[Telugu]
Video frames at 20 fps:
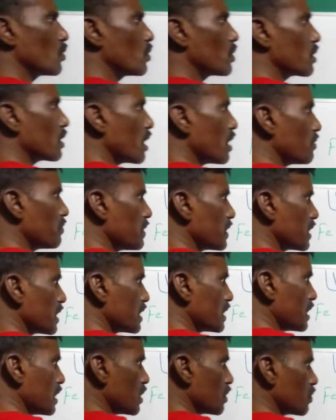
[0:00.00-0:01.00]
కోర్
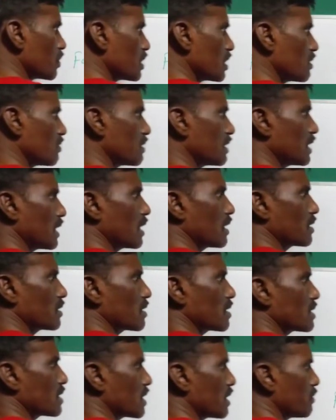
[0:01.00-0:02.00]
కాన్ఫిగరేషన్లో ఉన్నటువంటి
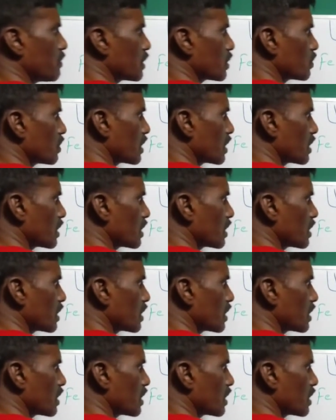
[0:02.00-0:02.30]
ఎలక్ట్రాన్స్ ఏవి